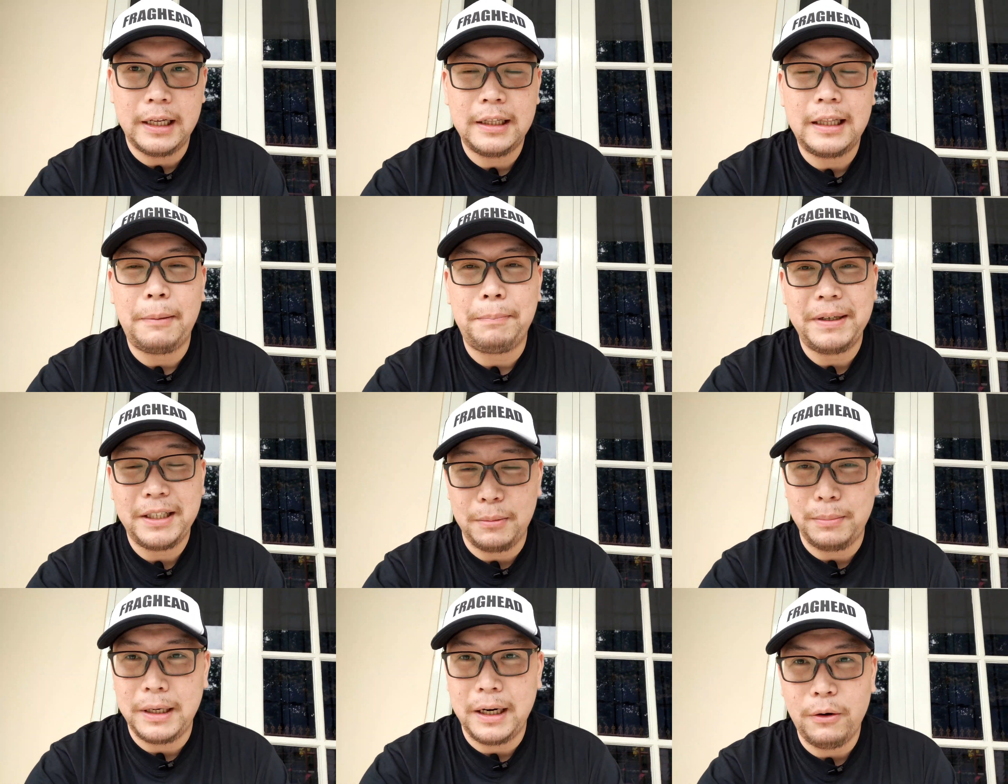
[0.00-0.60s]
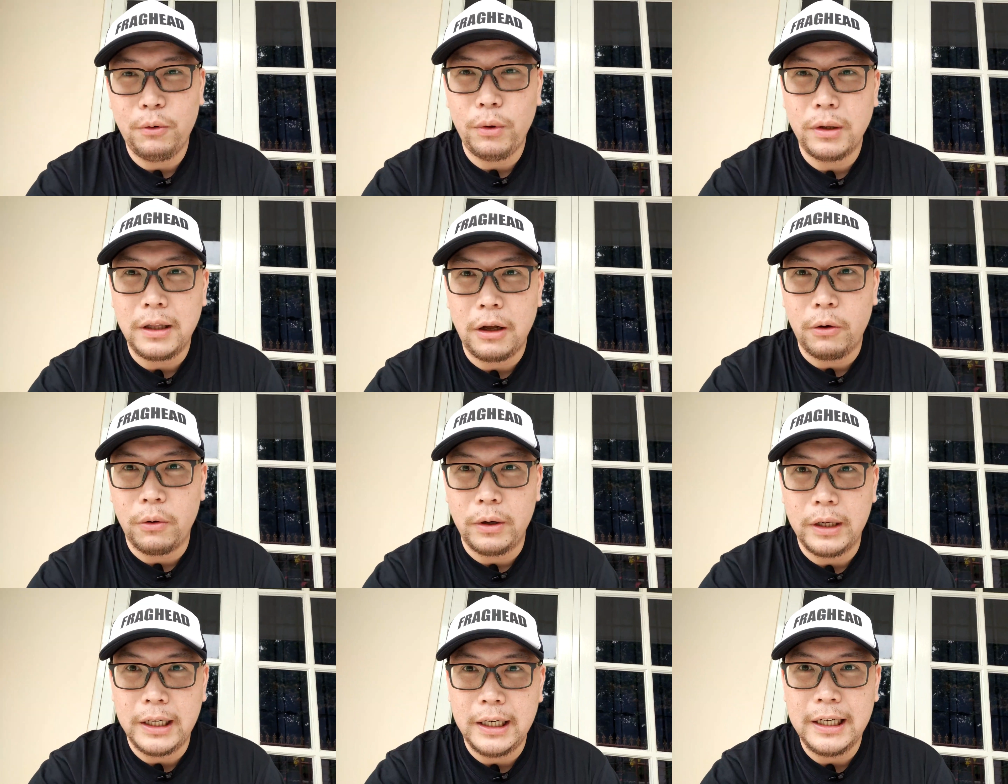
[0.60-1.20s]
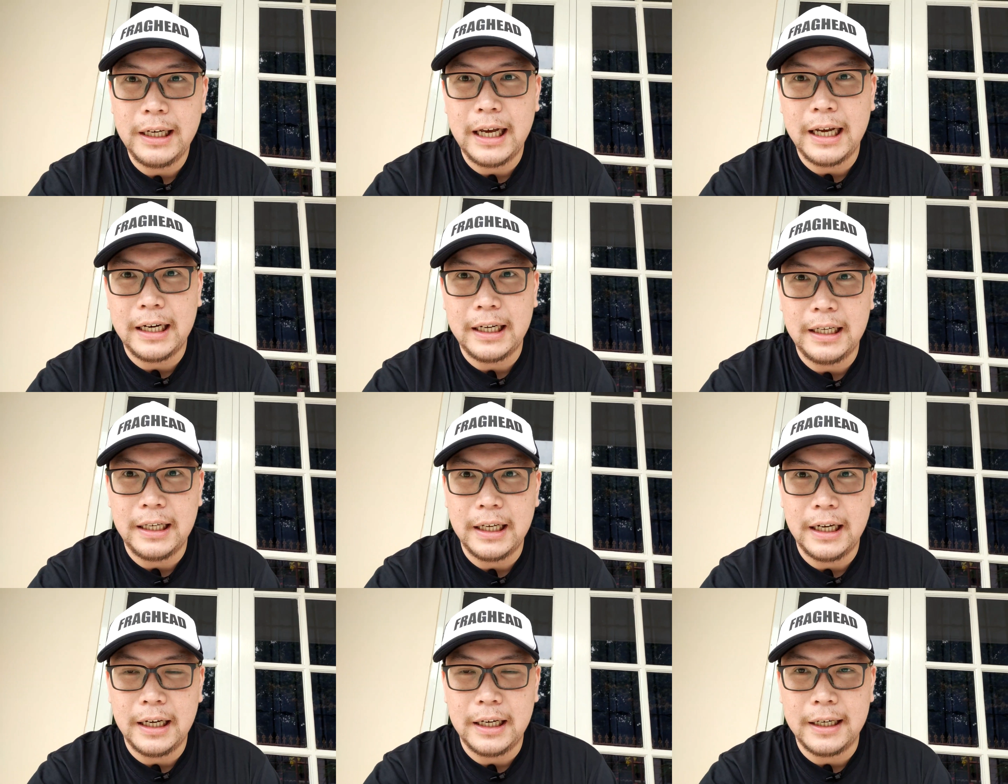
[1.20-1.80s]
Tapi sebenarnya gue tahu ini
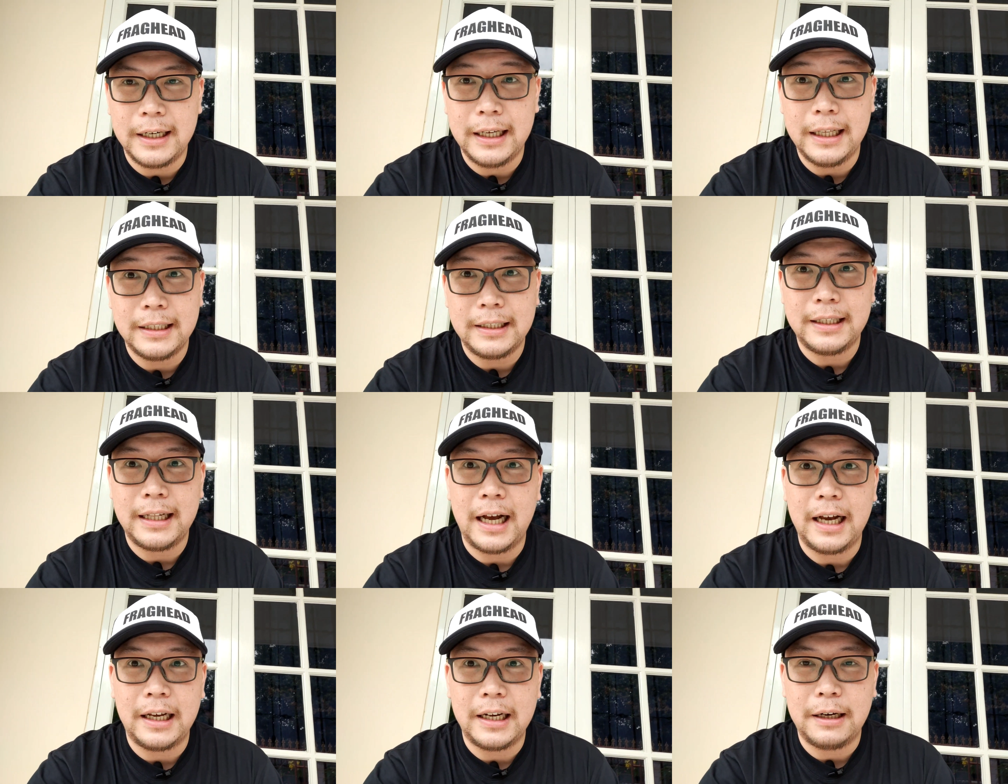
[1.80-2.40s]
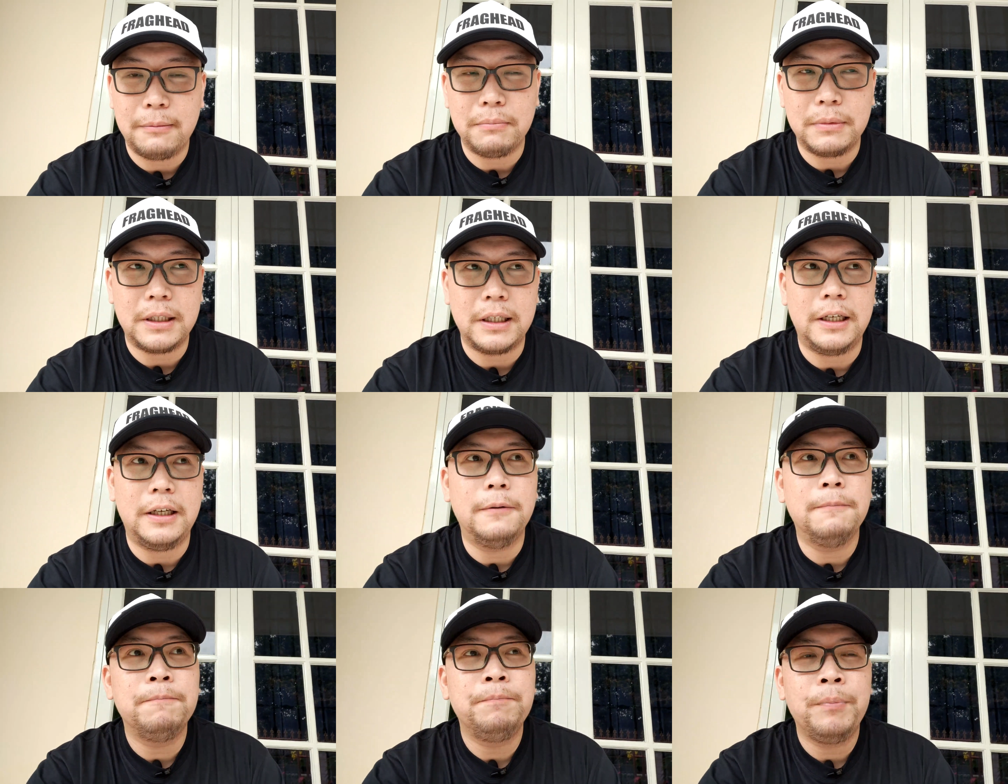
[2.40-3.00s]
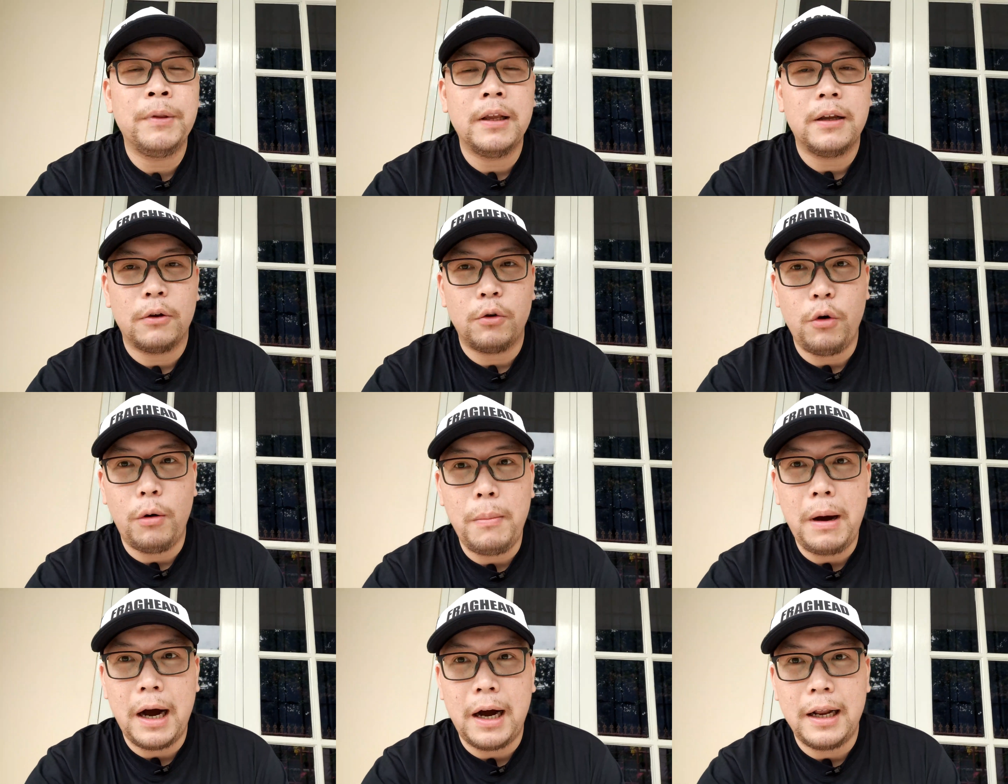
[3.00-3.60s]
dari uh, Instagram sih.
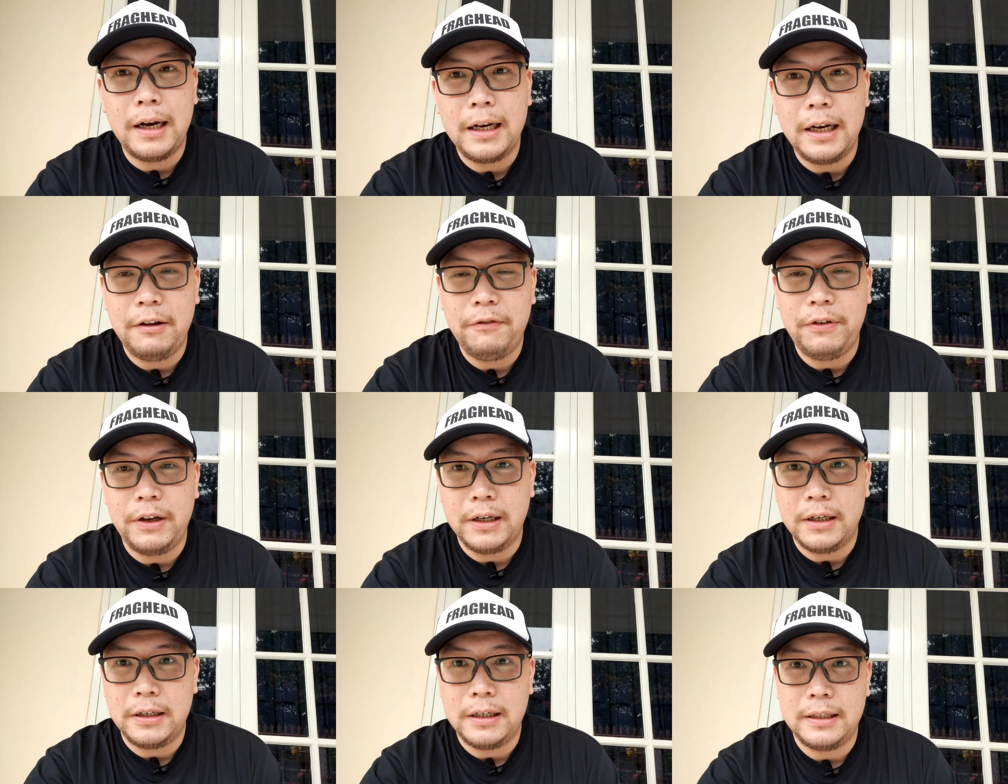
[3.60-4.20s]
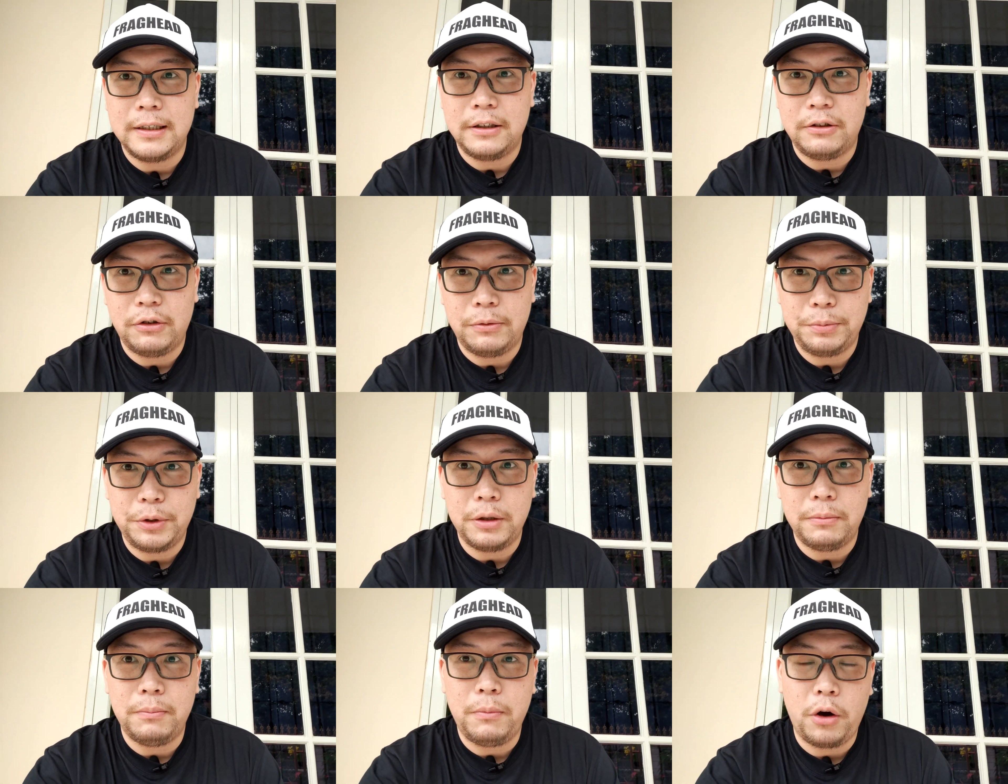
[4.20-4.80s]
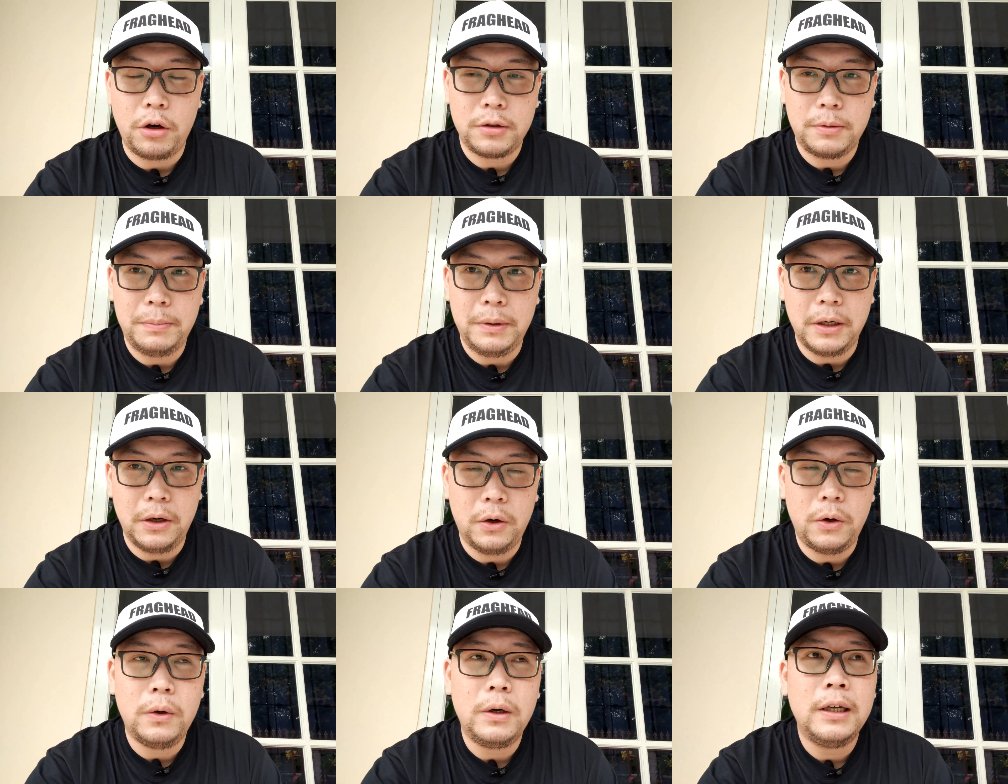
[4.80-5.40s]
Gue bakal leave in the description box
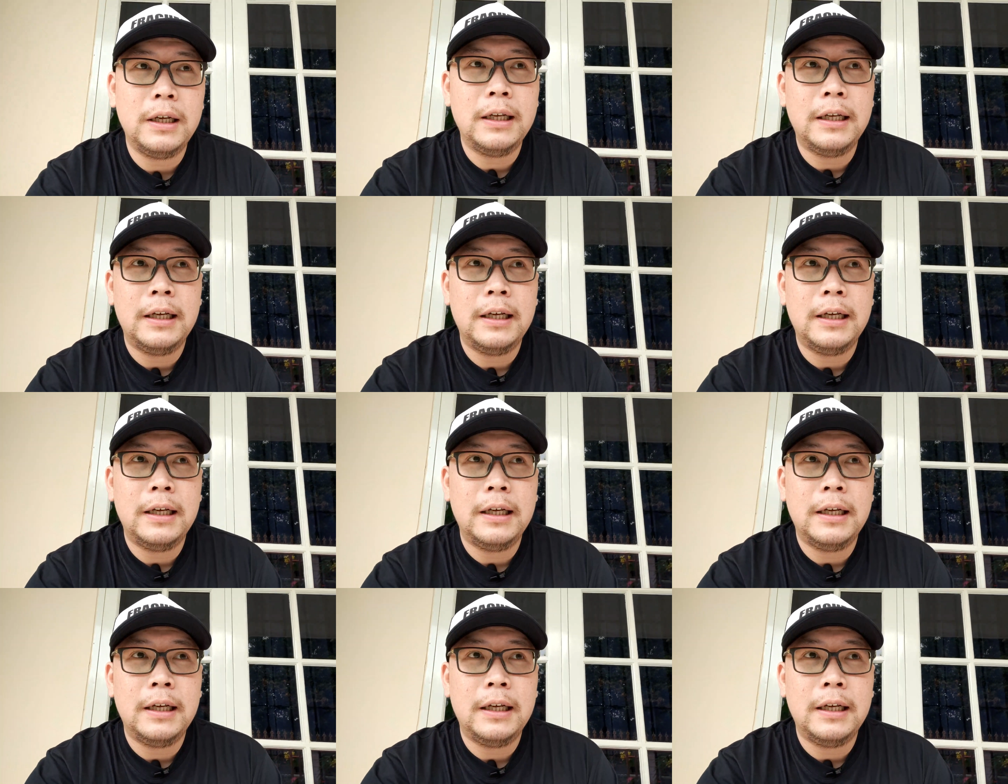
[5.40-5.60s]
below.